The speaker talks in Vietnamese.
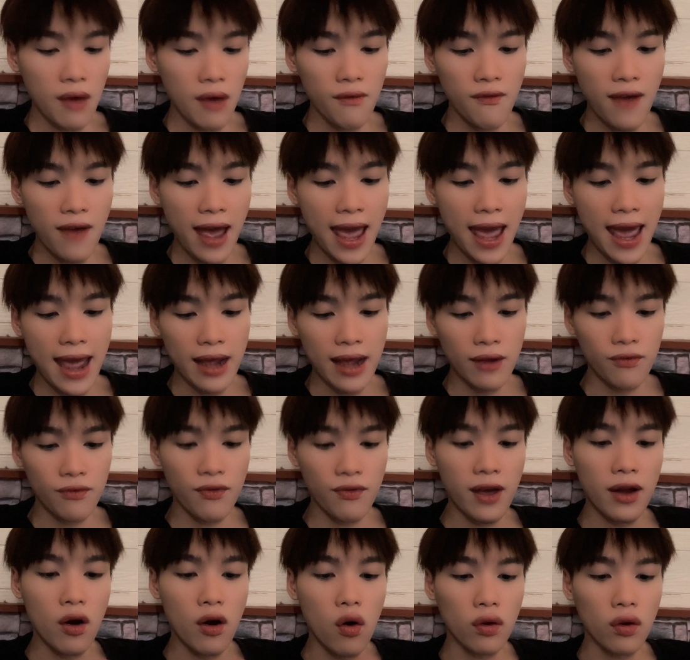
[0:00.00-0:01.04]
và
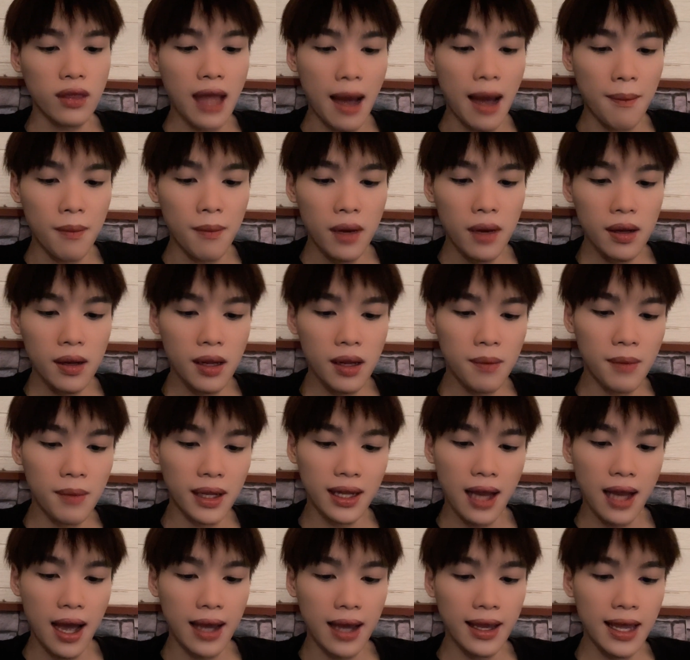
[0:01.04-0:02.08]
về độ thấm á, thì
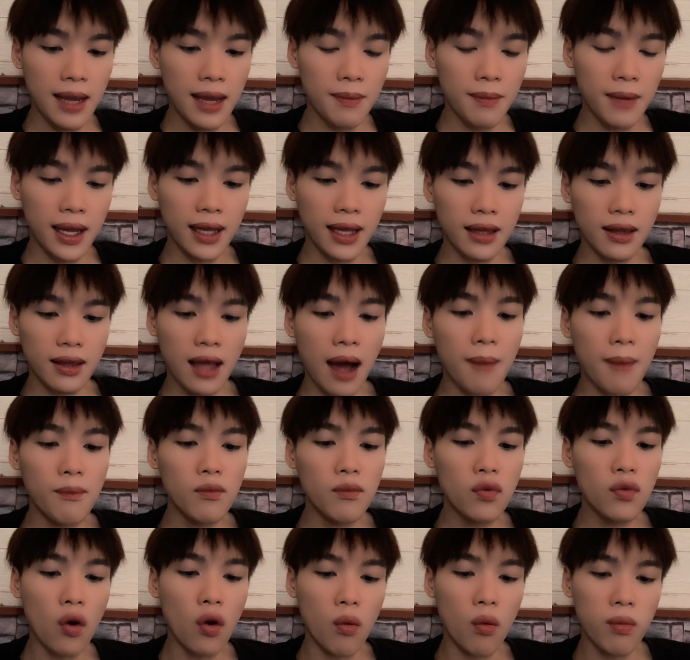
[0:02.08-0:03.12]
mình thấy em này
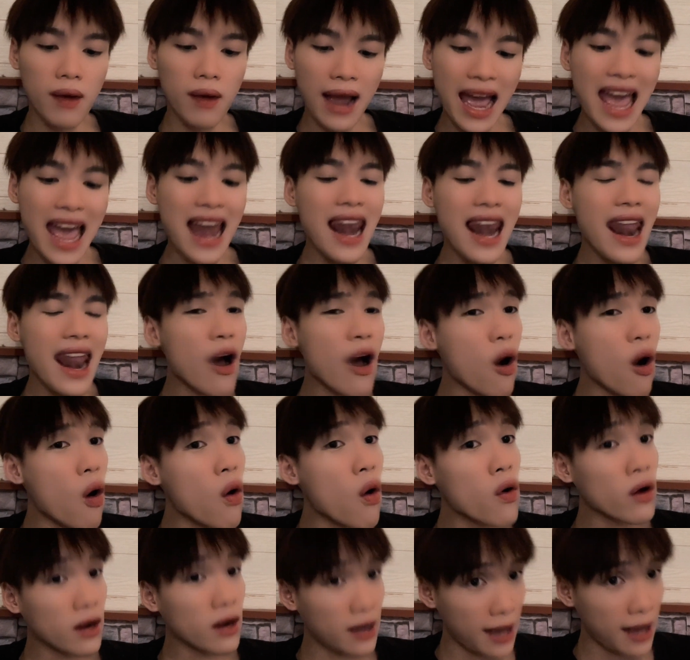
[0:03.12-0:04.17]
thấm cũng khá là
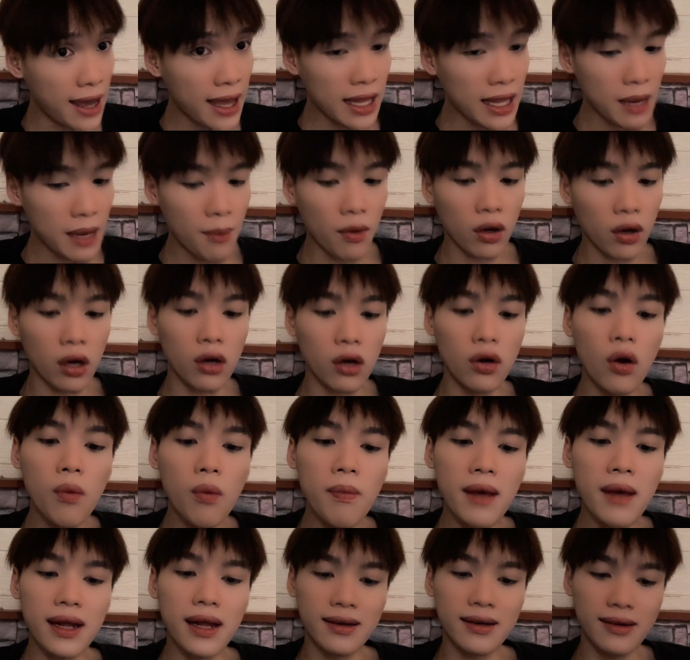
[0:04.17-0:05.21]
ok nha mọi người lúc
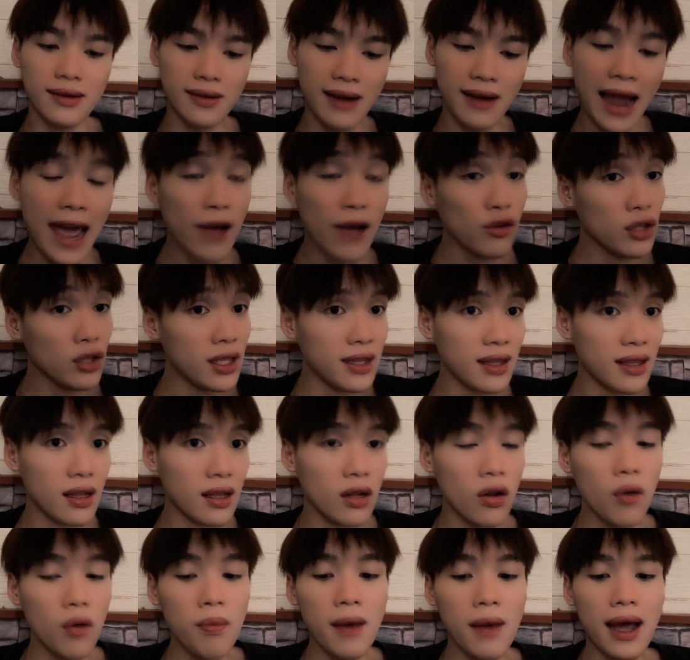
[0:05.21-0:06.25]
mà ráo
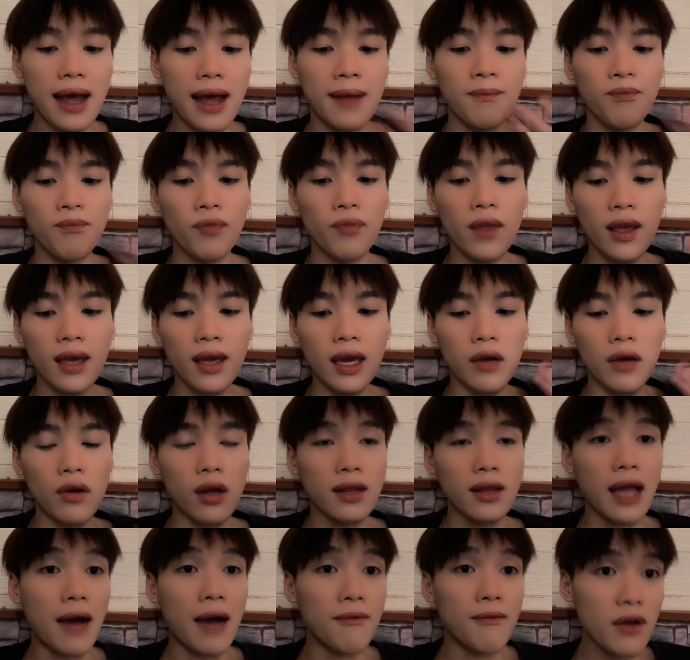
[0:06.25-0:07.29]
lúc mà kiểu nó
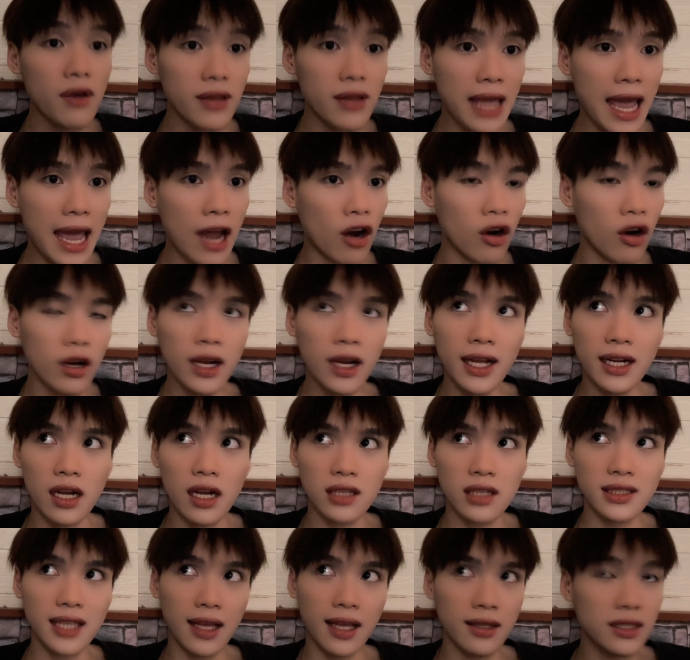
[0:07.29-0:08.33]
thấm vào da rồi đó, thì nó
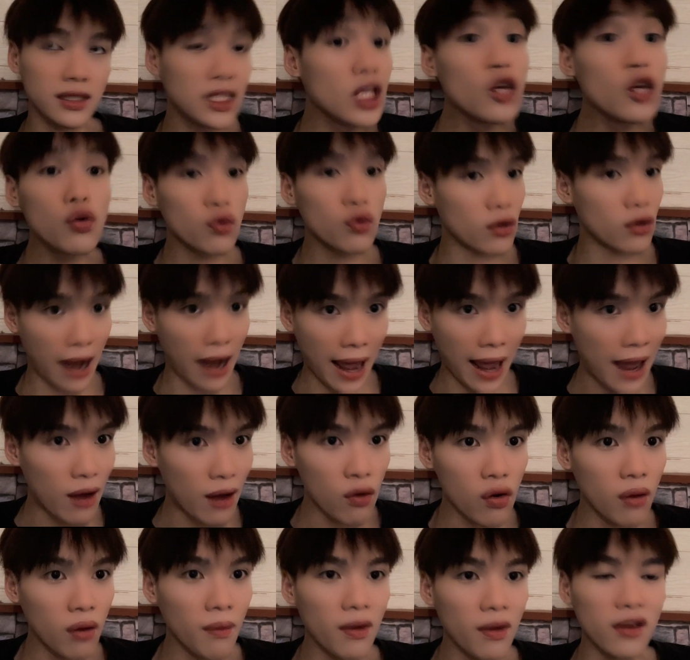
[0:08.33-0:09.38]
sẽ siêu ráo
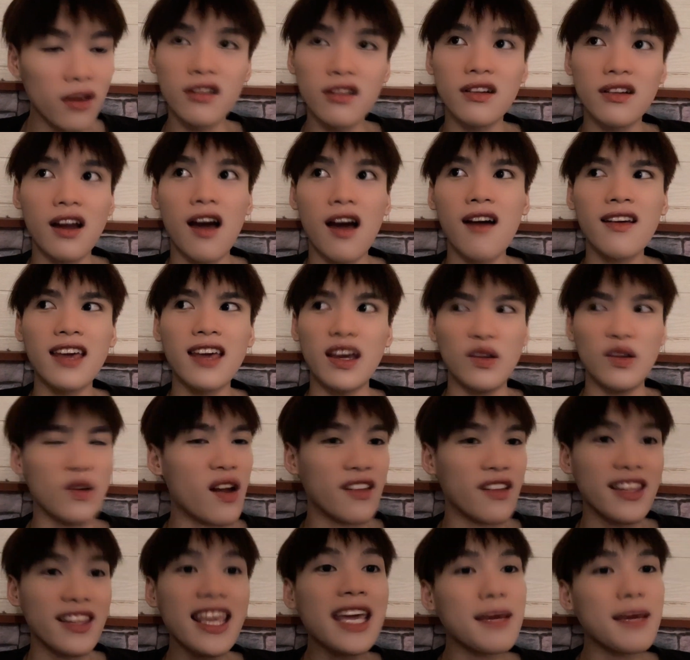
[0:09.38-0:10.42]
luôn mọi người nó kiểu nó
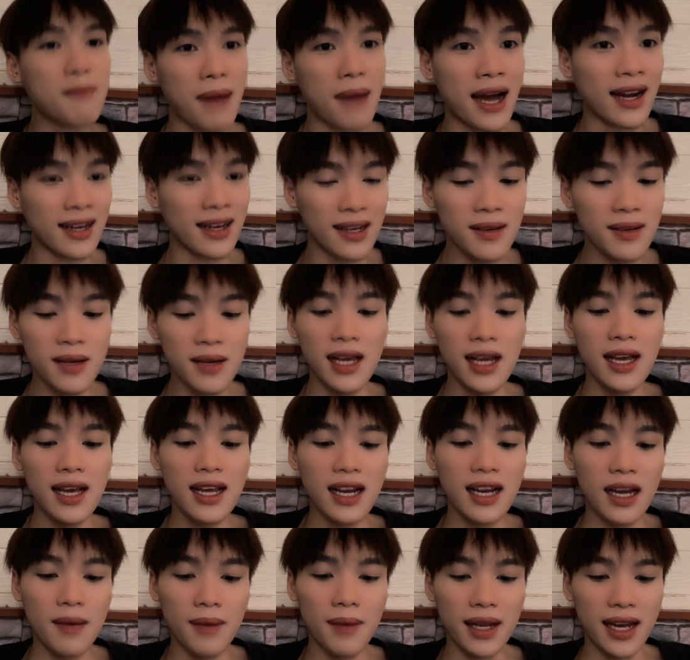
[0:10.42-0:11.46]
nhẹ mặt lắm
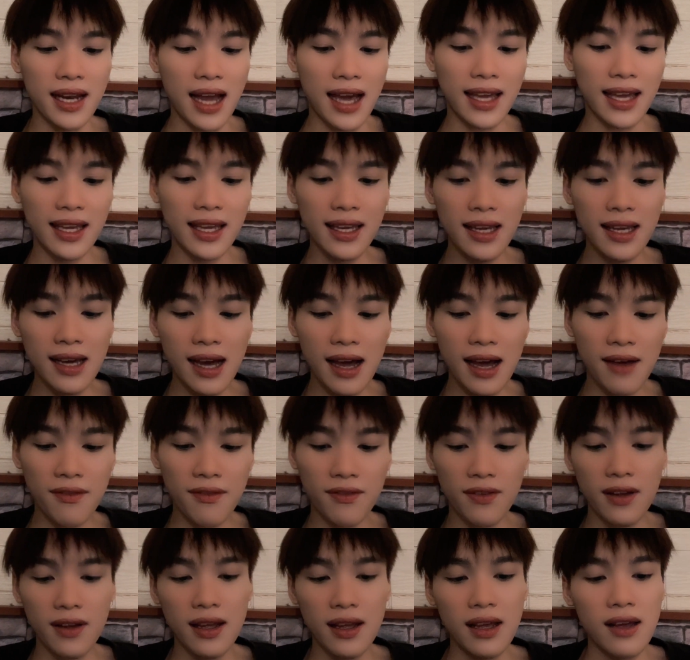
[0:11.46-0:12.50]
thì mình thấy à,
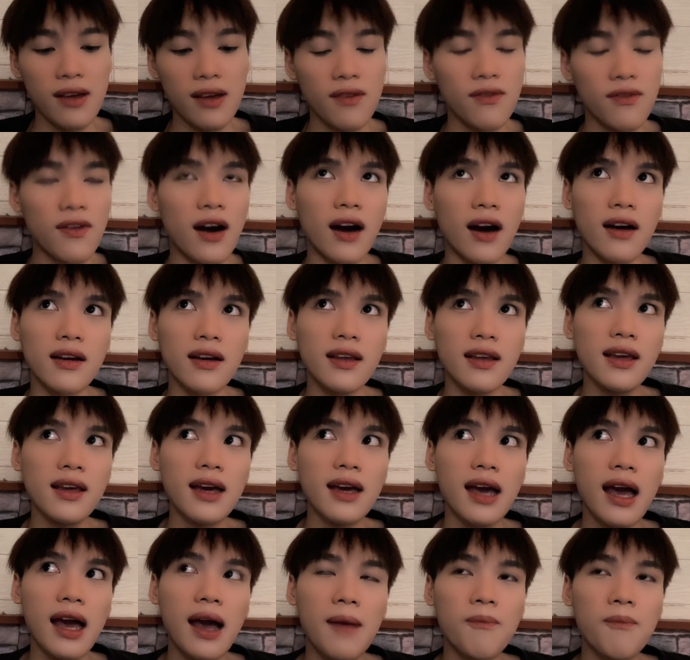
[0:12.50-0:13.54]
với
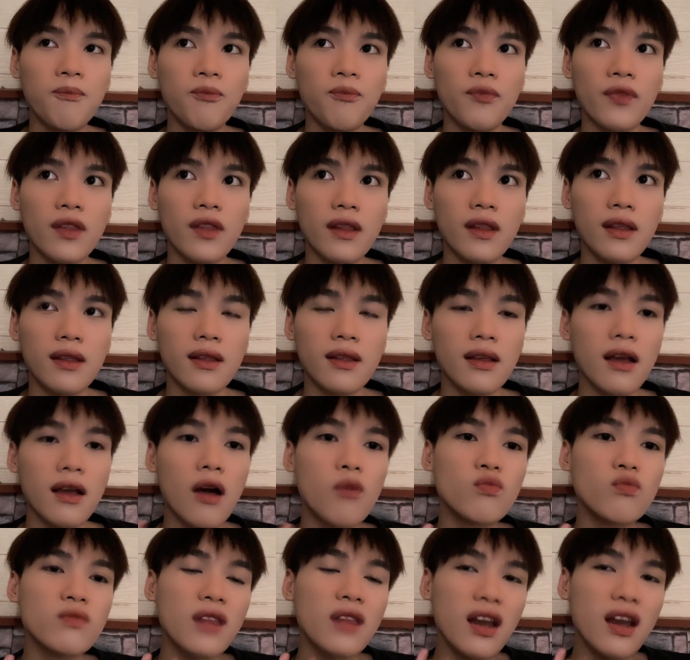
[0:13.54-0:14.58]
um,
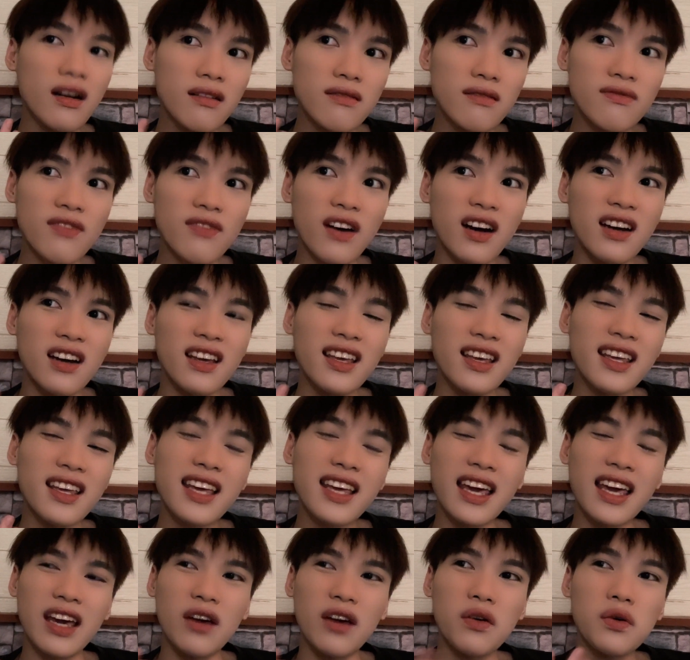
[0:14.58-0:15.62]
công thức với
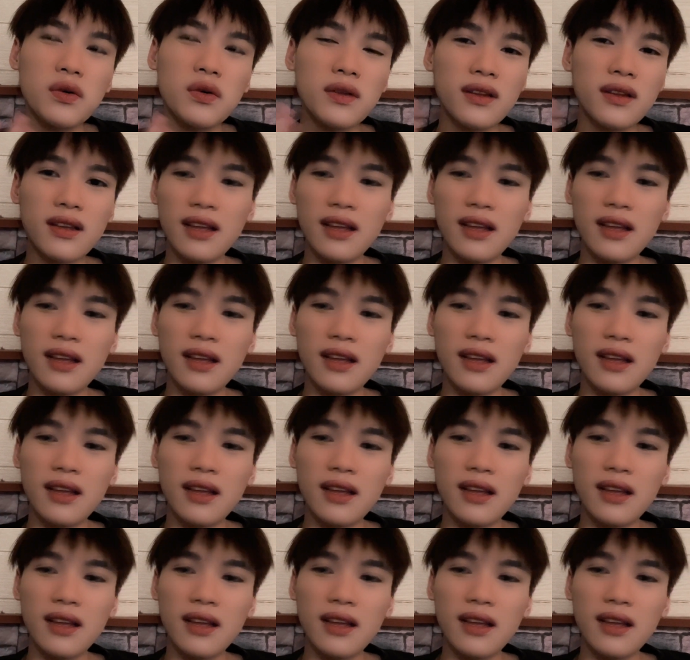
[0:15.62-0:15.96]
kiểu uh,